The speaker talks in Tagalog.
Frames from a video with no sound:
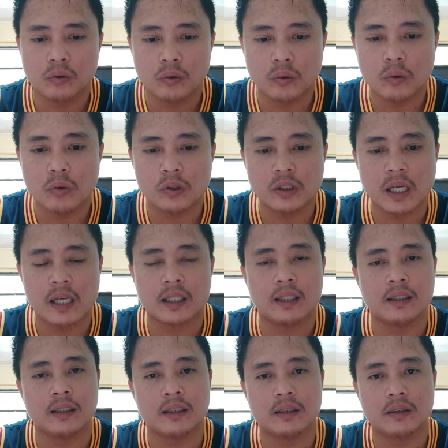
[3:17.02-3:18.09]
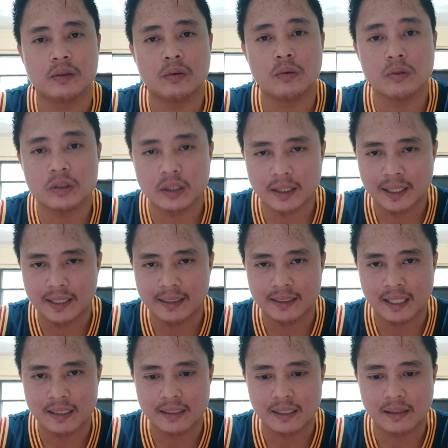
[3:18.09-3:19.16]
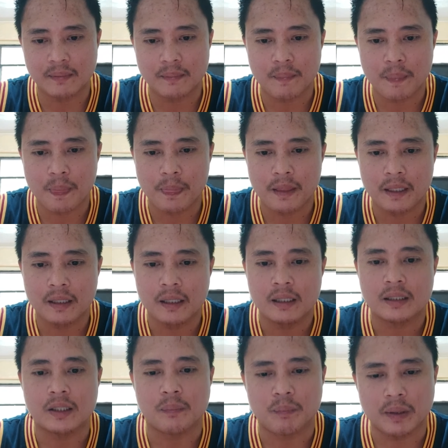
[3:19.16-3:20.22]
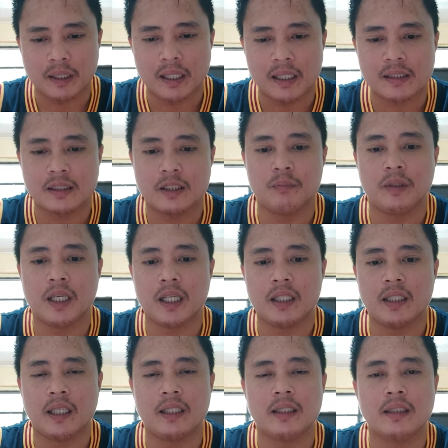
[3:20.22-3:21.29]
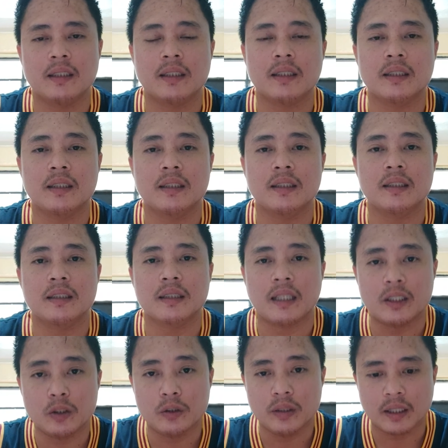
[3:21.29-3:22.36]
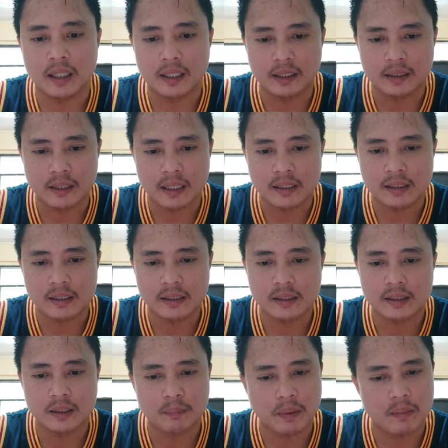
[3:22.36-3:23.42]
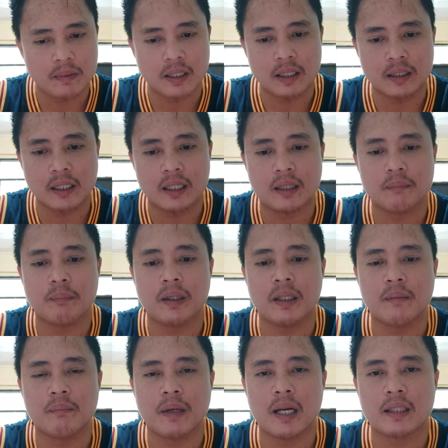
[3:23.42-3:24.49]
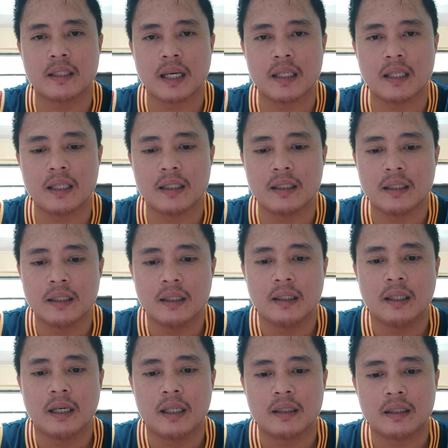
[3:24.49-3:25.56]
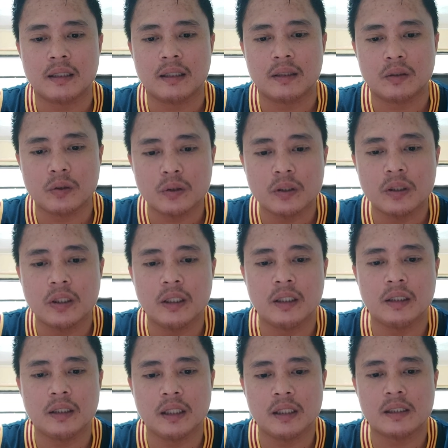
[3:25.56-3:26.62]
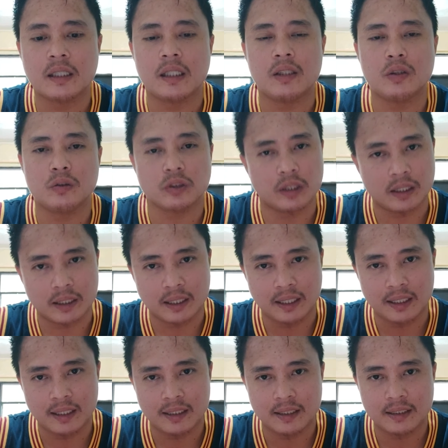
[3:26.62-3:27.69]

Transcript: tungo sa aking tungo sa kaligtasan sapagkat sa biyaya kayo'y nangaligtas sa pamagitan ng panampalataya at ito'y hindi sa inyong sarili.